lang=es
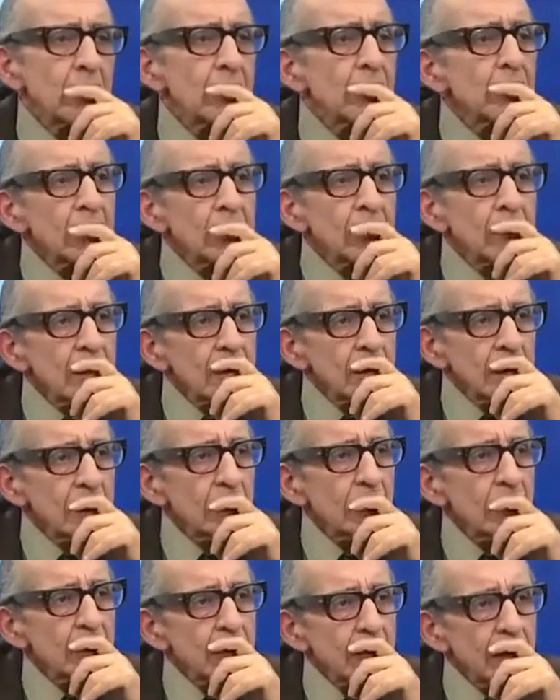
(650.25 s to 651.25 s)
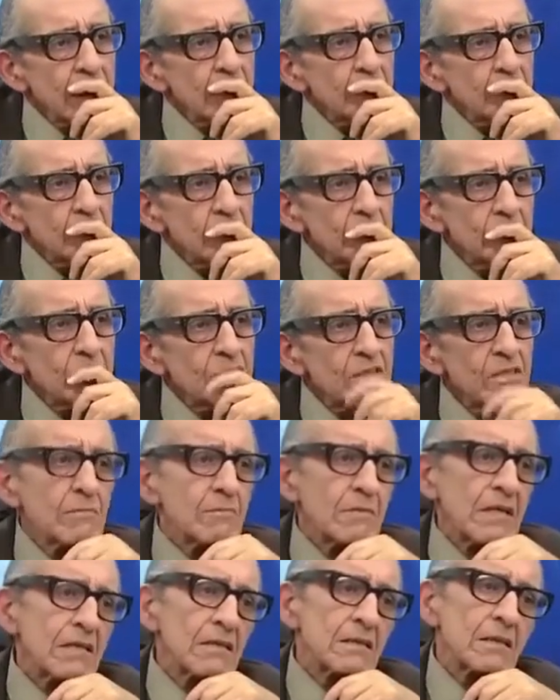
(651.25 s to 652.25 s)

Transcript: eh, la producción inmensa que es